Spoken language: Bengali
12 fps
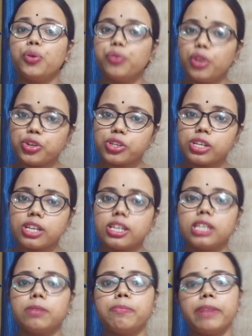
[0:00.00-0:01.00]
ওভুলেশন
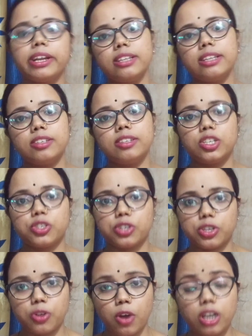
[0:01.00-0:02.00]
কিটটা যেমন প্রেগনেন্সি টেস্ট
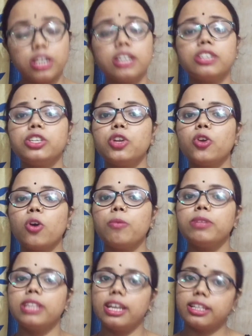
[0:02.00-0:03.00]
কিট হয় ঠিক
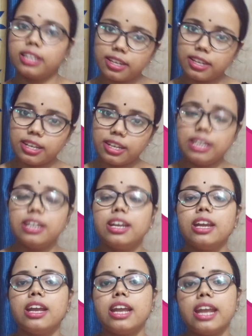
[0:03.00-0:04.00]
সেরকমই দেখতে একটি কিট
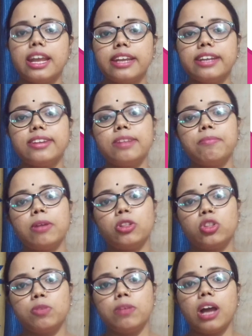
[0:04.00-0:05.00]
এই কিটের
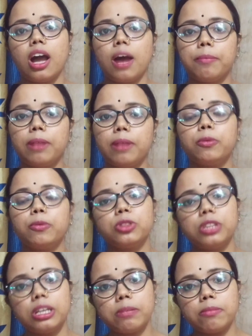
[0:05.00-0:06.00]
মাধ্যমে আমরা
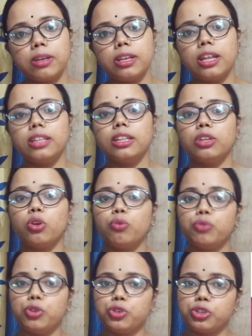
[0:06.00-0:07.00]
প্রত্যেক মেয়েরাই তাদের
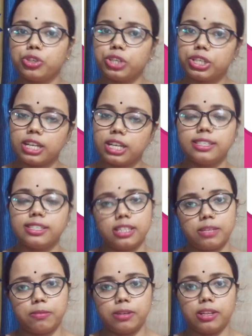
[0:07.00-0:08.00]
ওভুলেশন ডেটটাকে
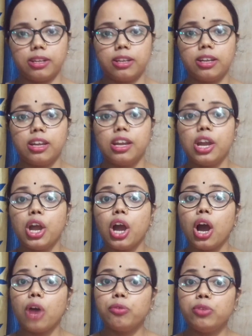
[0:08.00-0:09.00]
জানতে পারি
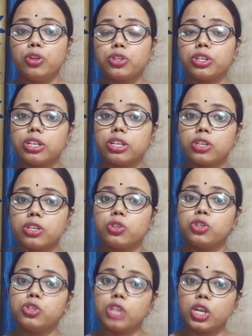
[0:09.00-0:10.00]
অভুলেশন ডেটটা
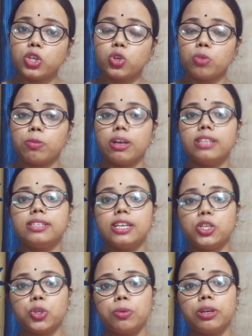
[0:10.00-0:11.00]
হচ্ছে সেই সময়
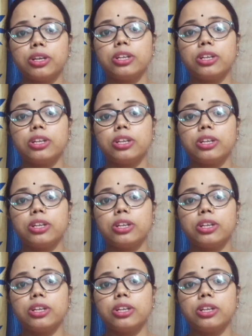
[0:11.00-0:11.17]
যেই সময়